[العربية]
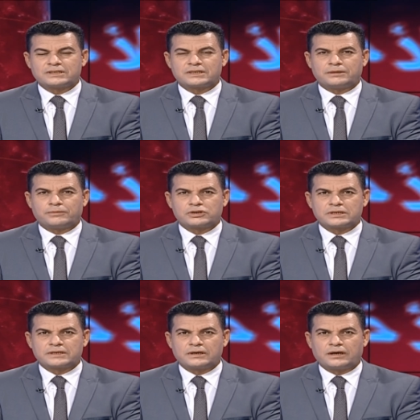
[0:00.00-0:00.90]
جلسة
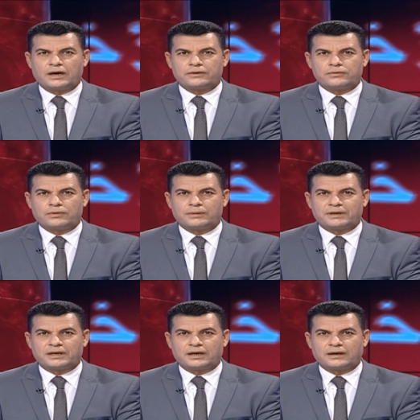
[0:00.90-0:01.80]
مجلس النواب
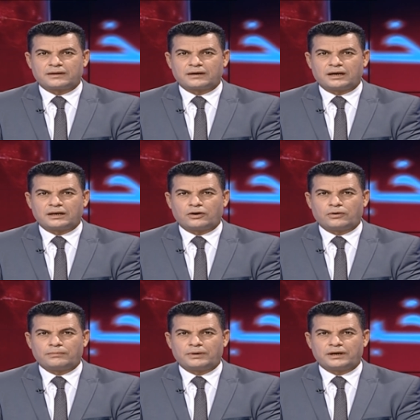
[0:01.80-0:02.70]
لهذا
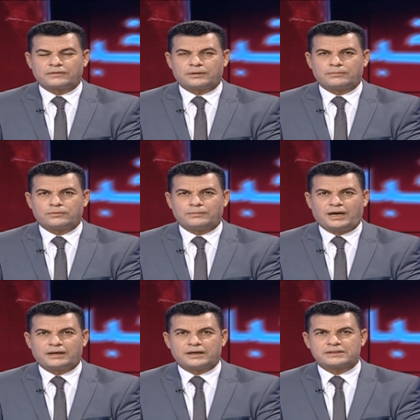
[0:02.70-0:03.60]
اليوم ينضم
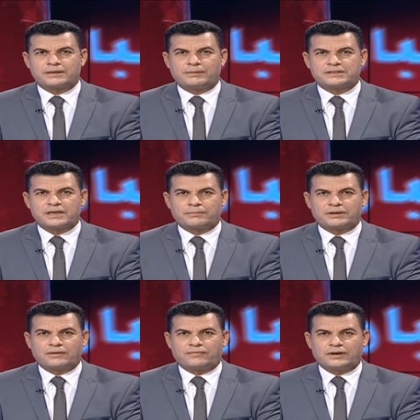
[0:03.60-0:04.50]
معنا الزميل
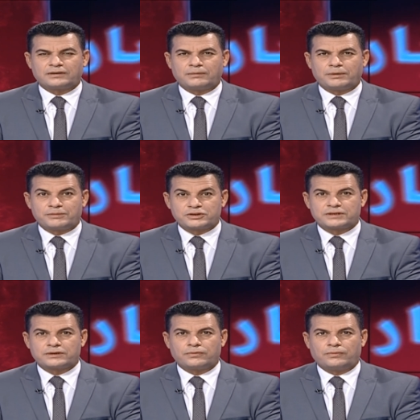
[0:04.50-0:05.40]
سرمد الفاضل من
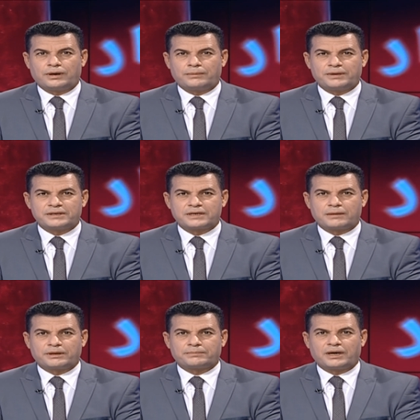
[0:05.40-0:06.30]
مجلس النواب
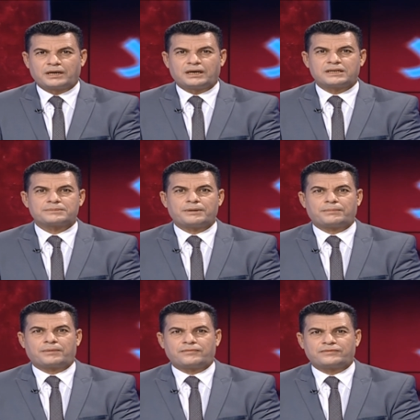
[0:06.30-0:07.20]
سرمد ما هي
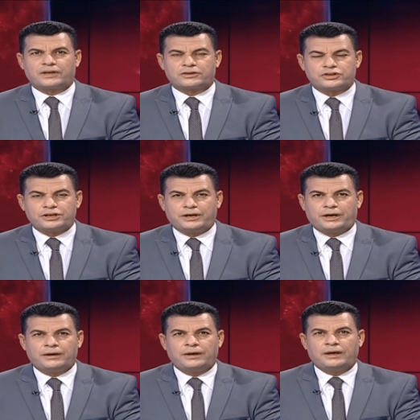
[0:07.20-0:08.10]
أسباب رفض
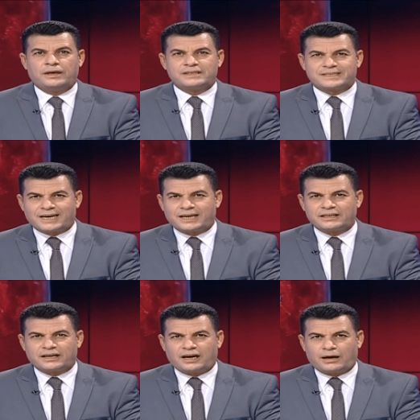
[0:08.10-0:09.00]
ترشيح
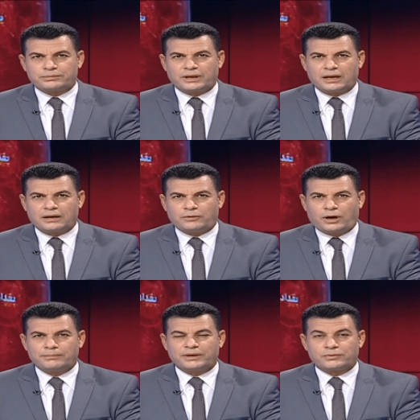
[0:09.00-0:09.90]
زاهدة عبد الله
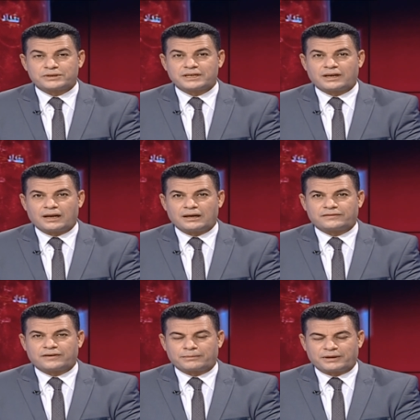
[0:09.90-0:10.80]
محمد وزيرا
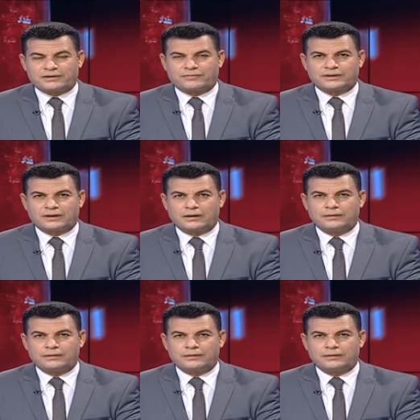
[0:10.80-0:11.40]
للتربية تفضل